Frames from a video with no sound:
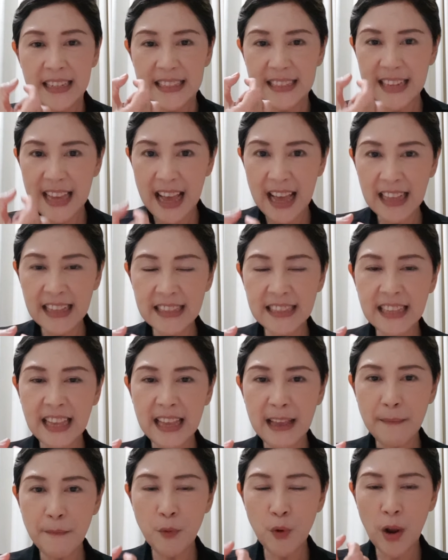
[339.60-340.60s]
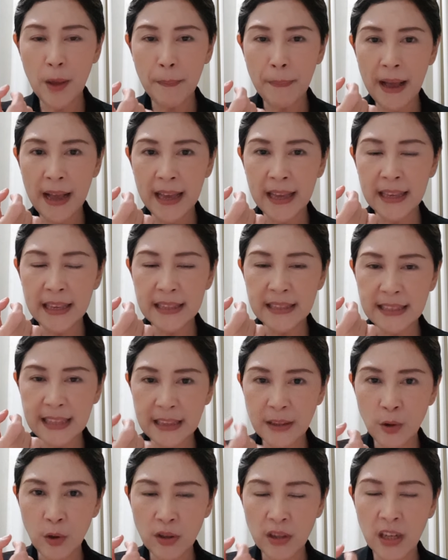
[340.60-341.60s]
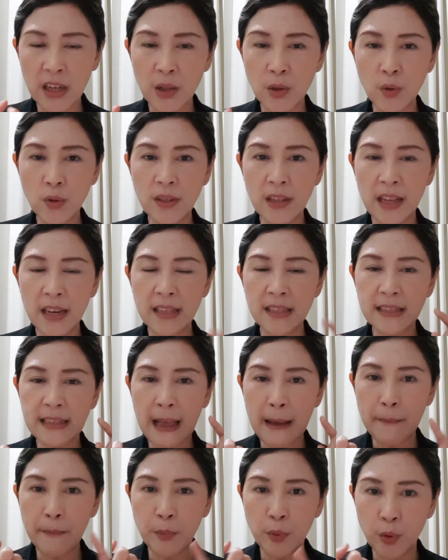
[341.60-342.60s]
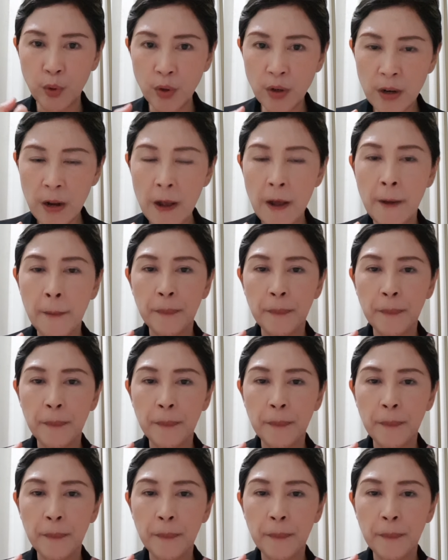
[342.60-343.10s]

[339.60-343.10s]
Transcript: dan saya mulai pakai set dokter itu dari sabun